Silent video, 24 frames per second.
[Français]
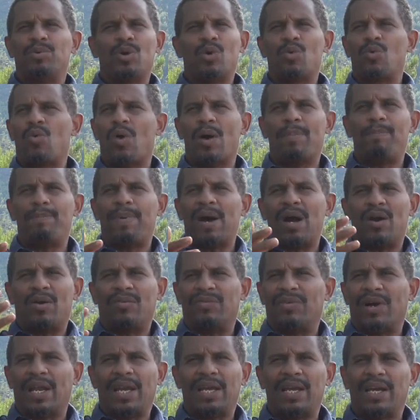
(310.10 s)
pourquoi pas, on
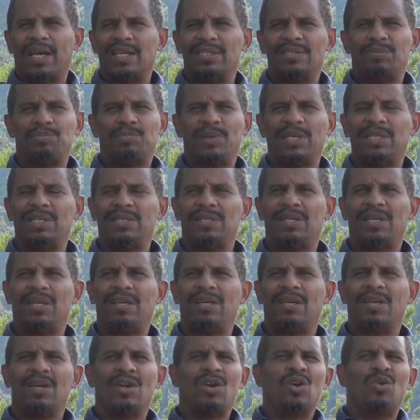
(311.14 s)
va les
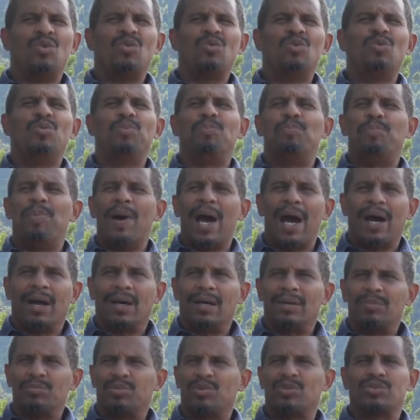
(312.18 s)
respecter, ou pas
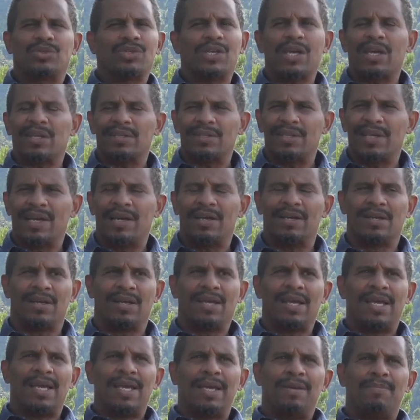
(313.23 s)
pour certains.
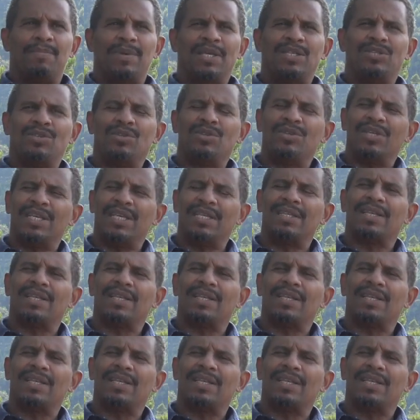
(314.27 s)
Mais ce qui